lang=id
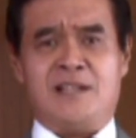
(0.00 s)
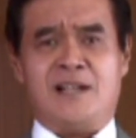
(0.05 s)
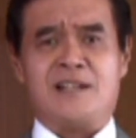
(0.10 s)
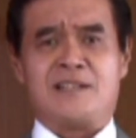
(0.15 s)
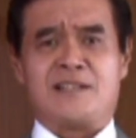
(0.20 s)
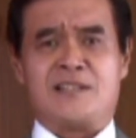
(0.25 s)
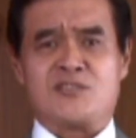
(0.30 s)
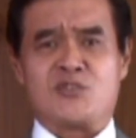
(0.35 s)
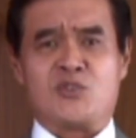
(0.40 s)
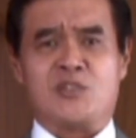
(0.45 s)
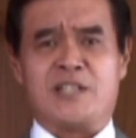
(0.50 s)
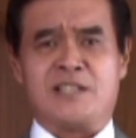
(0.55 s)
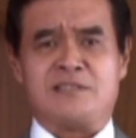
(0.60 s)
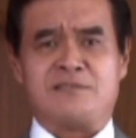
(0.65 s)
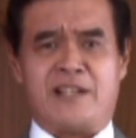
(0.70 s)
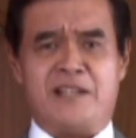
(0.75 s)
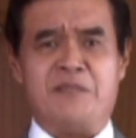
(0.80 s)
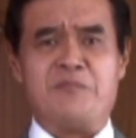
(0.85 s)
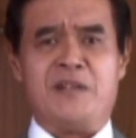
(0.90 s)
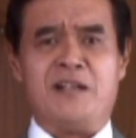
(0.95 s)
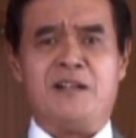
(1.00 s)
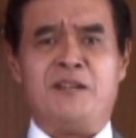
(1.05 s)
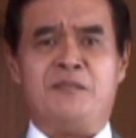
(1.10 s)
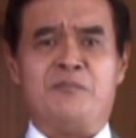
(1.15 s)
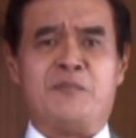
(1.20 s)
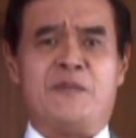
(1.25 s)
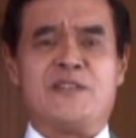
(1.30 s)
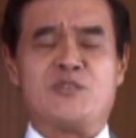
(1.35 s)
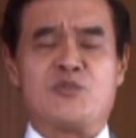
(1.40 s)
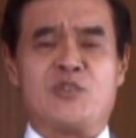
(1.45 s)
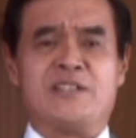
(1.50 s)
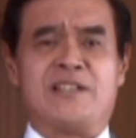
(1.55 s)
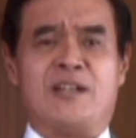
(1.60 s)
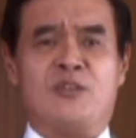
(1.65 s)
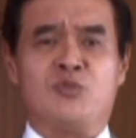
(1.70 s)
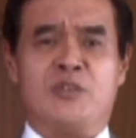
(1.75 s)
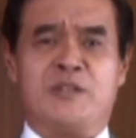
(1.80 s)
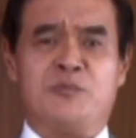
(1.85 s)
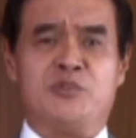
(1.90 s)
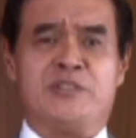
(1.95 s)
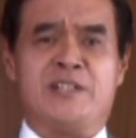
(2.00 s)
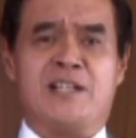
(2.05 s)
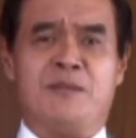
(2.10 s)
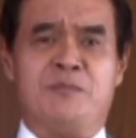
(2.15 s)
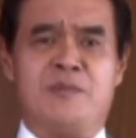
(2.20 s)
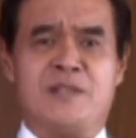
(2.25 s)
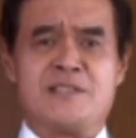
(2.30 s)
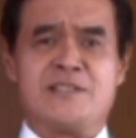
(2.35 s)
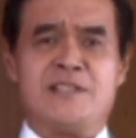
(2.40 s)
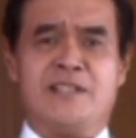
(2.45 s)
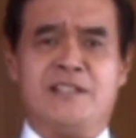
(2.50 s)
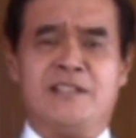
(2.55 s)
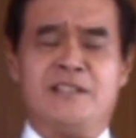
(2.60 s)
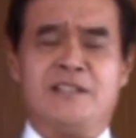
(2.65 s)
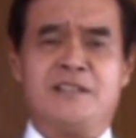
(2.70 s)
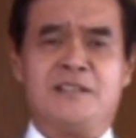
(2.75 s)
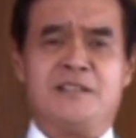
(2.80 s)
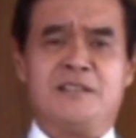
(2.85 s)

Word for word: akan saudara terima memasuki tahun 2013 ini.